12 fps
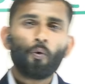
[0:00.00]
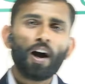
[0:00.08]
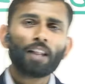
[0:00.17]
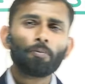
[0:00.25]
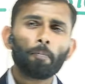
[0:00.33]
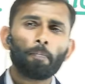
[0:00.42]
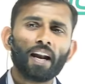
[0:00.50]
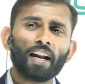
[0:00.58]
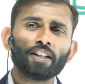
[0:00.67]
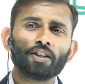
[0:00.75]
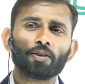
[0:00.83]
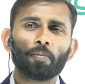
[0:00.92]
में पहले दिन
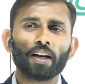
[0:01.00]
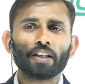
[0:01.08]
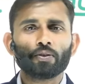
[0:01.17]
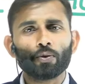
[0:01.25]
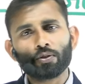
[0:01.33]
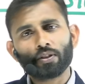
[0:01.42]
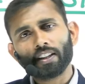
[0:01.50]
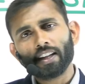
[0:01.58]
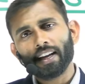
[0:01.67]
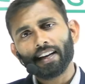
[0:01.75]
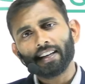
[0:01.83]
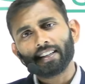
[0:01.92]
तो बड़े जोर से तैयारी
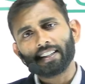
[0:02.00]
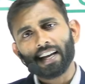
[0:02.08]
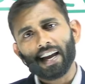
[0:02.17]
करता है